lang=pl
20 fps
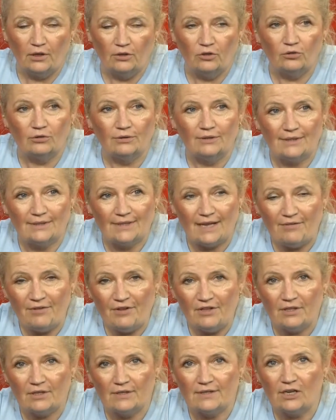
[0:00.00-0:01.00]
no
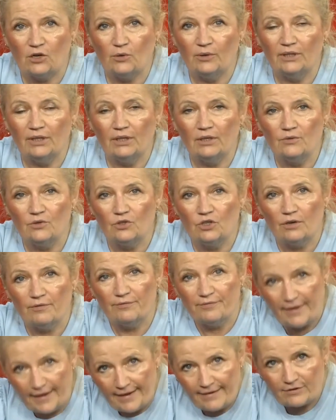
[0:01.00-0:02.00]
nawet Panie zakładając, że
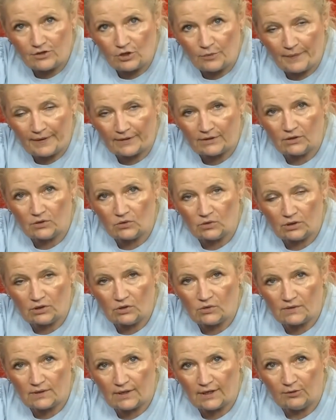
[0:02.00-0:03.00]
wejdzie pan do
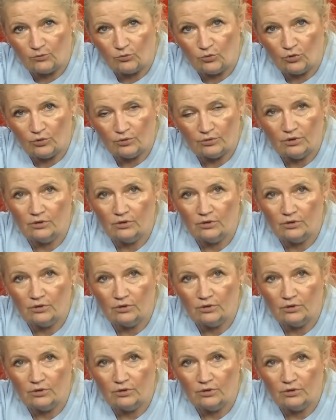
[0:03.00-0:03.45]
tego Sejmu,